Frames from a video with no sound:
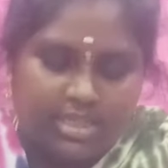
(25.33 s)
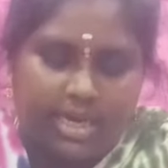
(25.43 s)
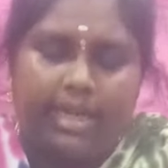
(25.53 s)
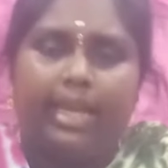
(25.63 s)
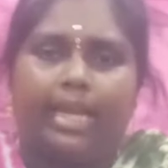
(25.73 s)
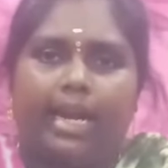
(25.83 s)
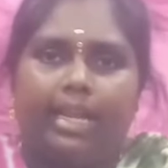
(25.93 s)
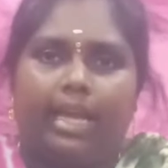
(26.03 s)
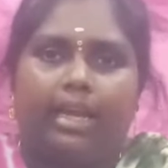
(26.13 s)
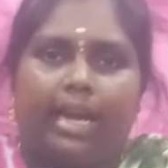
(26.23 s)
சென்னை
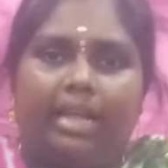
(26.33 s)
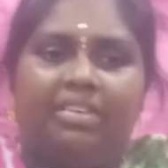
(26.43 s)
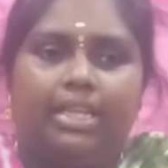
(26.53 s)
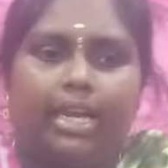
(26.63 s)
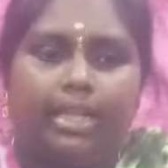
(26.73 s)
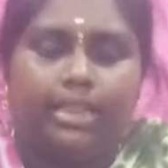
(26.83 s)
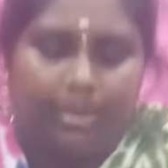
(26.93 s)
கடை கடை வீதிகளில்